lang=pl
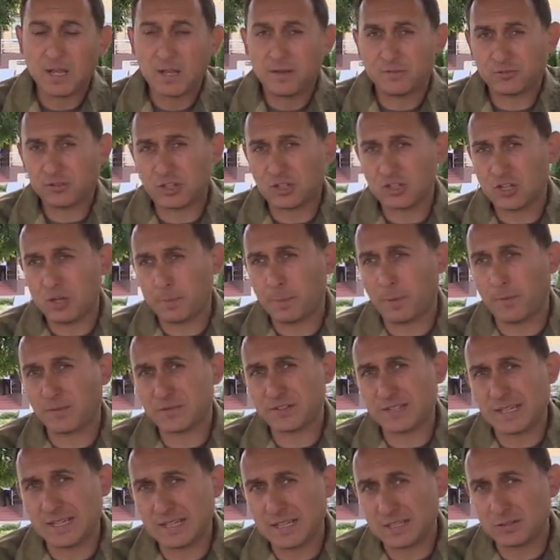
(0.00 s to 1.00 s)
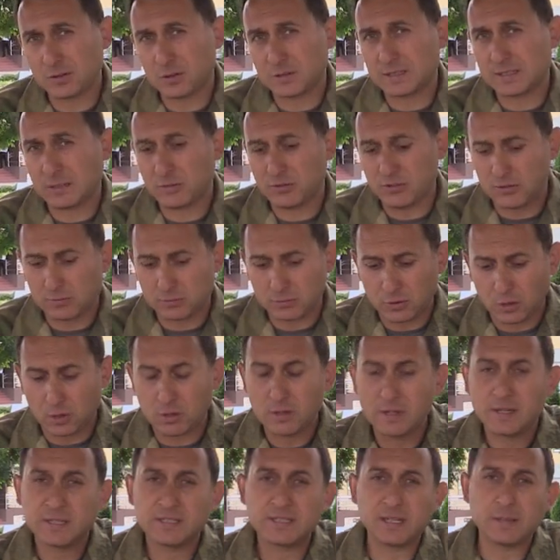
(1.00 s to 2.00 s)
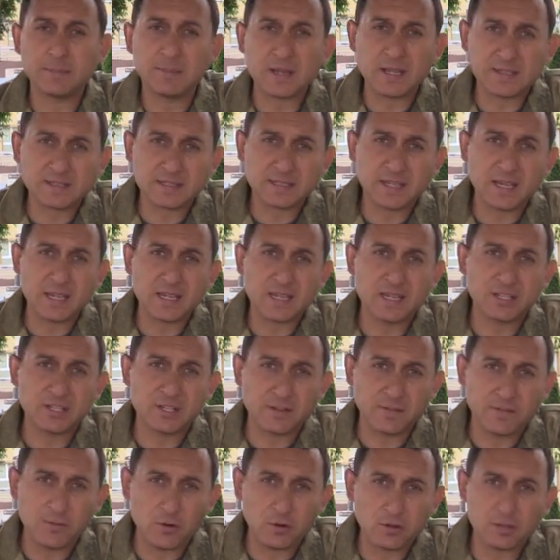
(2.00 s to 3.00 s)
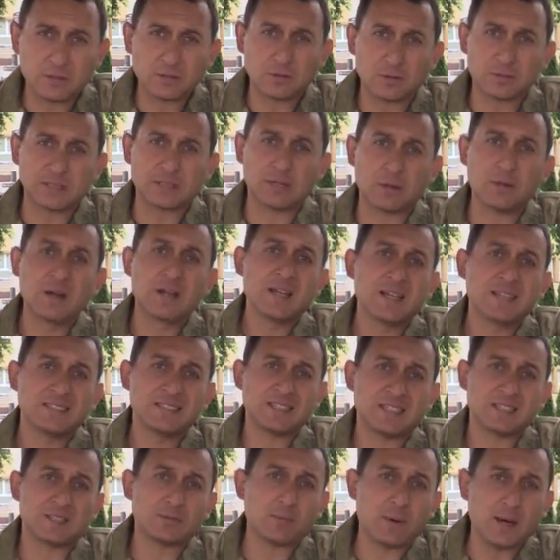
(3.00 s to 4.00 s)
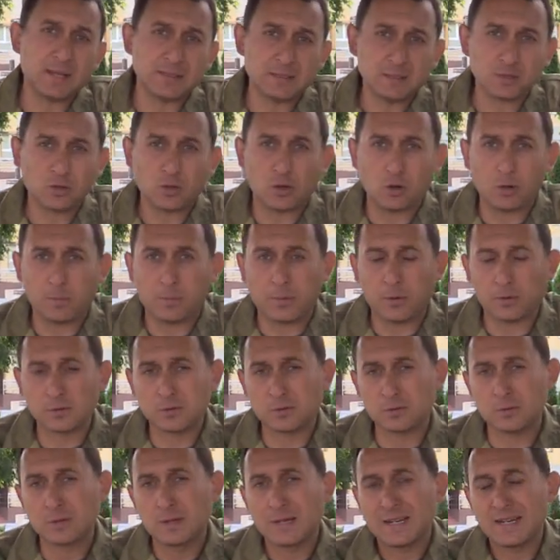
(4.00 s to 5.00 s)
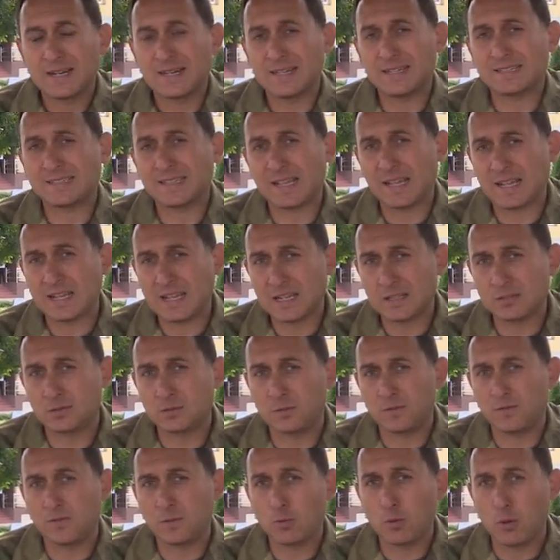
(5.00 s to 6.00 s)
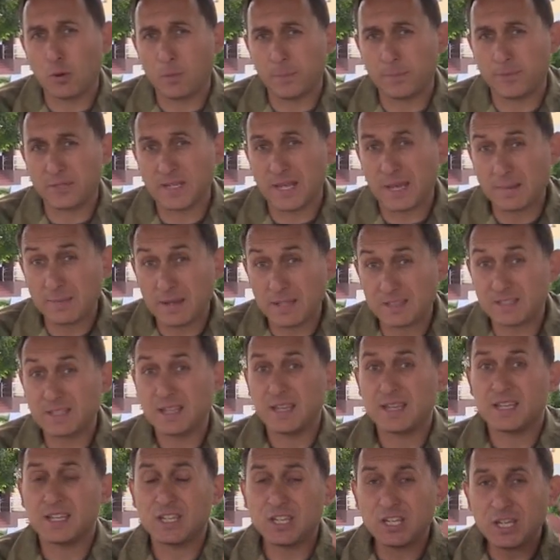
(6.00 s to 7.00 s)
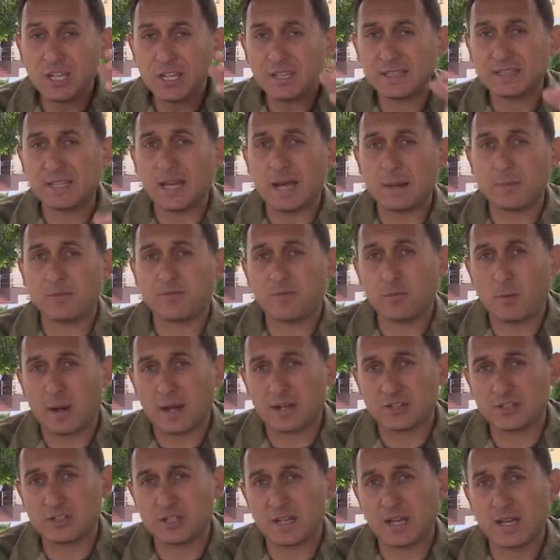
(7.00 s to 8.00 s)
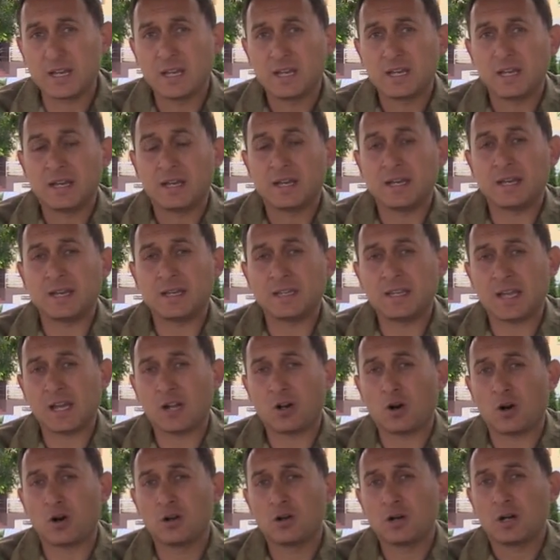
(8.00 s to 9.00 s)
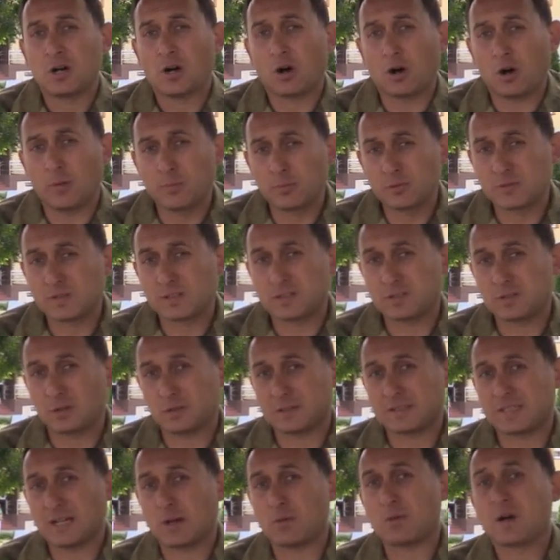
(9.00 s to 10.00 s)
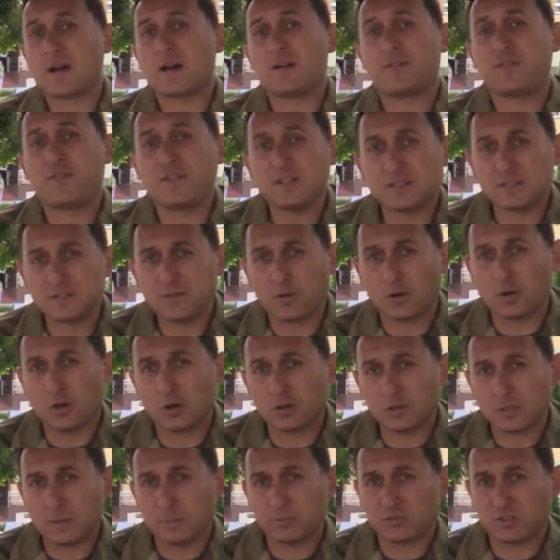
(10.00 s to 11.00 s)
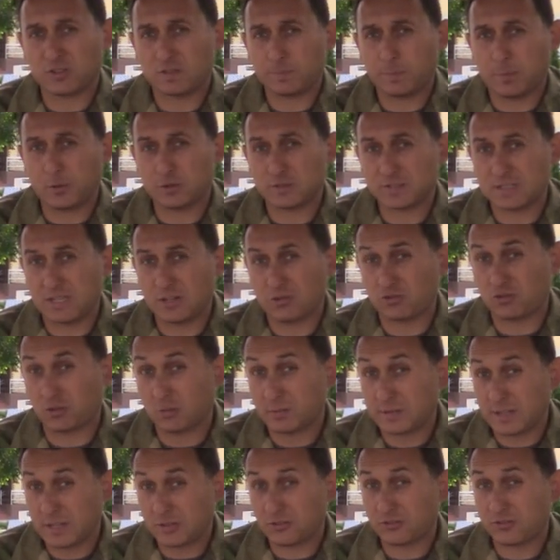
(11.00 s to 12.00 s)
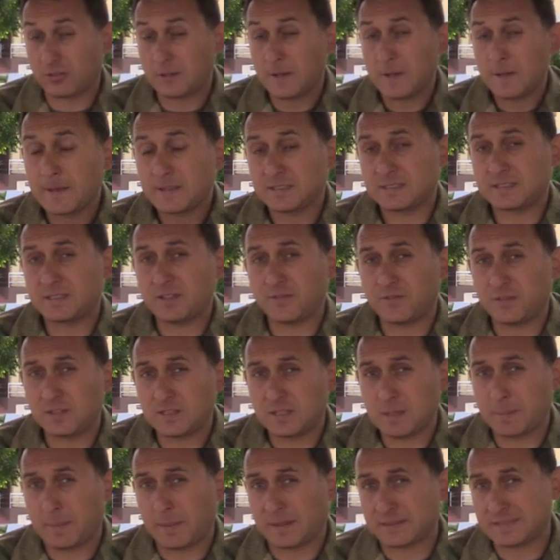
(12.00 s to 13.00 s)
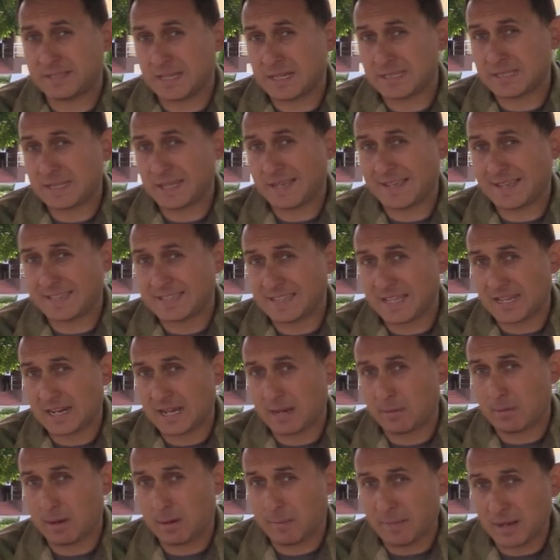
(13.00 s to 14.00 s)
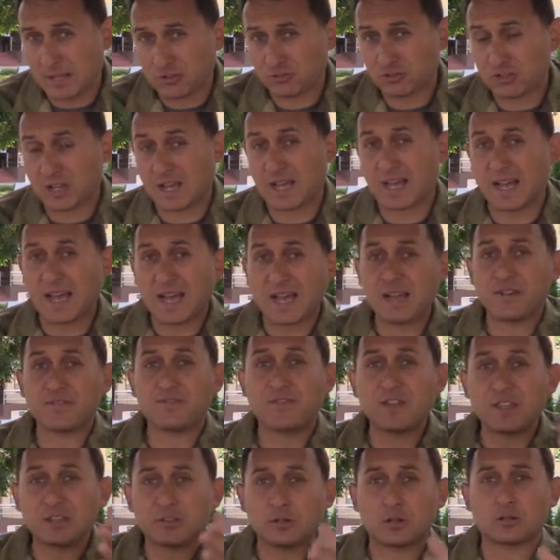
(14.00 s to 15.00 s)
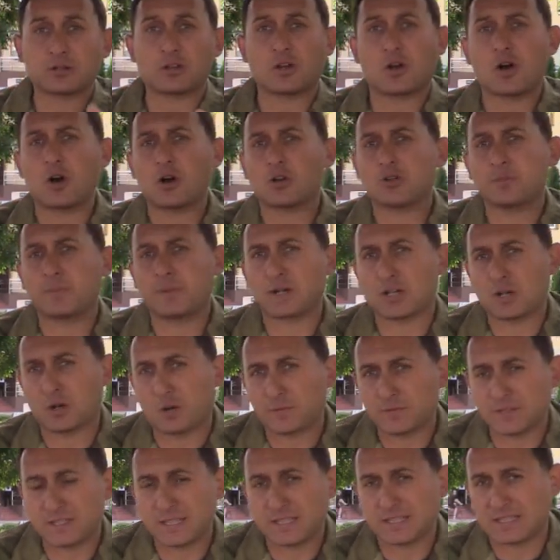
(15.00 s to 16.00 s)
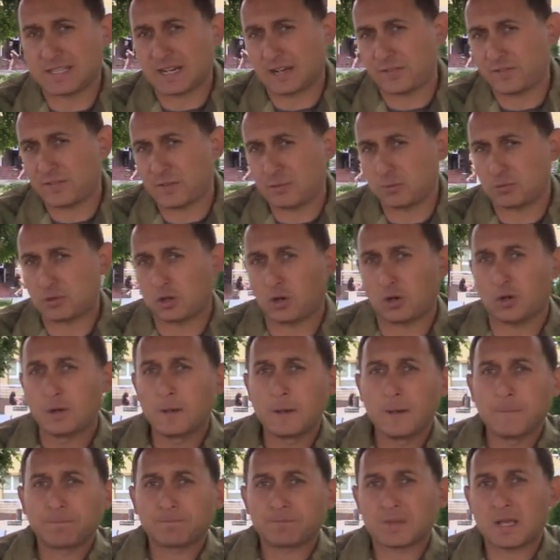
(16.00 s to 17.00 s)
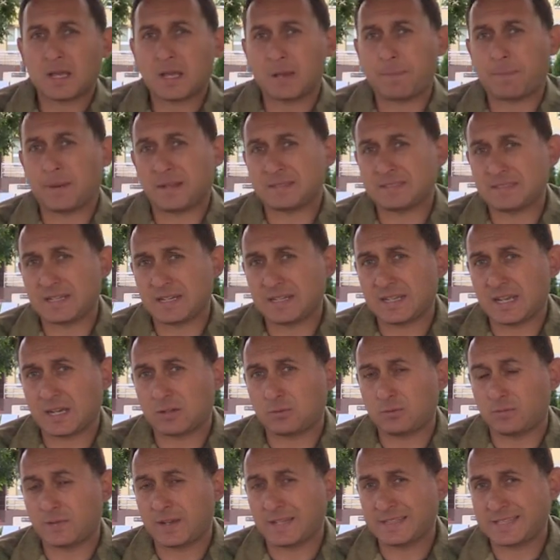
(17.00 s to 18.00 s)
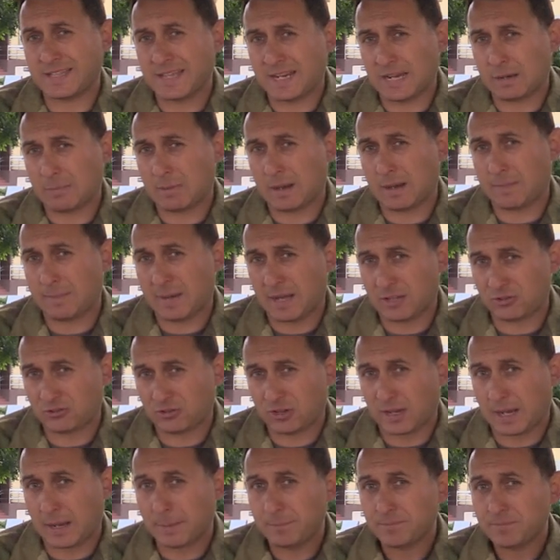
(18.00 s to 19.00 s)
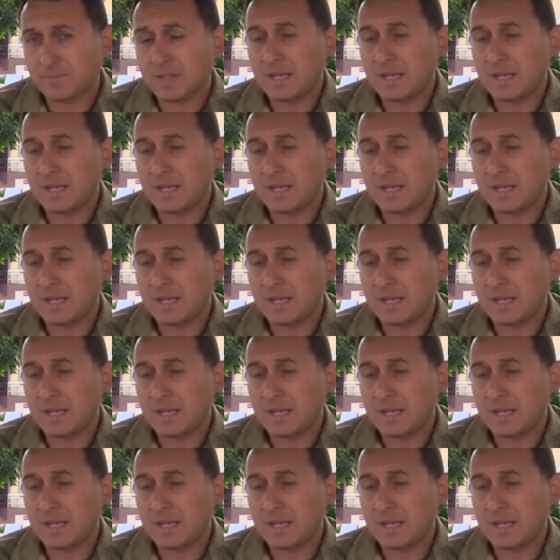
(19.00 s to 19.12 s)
W czasie powstania dostał się do niemieckiej niewoli, został zesłany do obozu e, dla jeńców w głąb Niemiec i tam właśnie e, jego obóz został wyzwolony przez polskich żołnierzy z dywizji pancernej generała Maczka, a Witold Olbrychowski trafił do e, pancerniaków generała Maczka.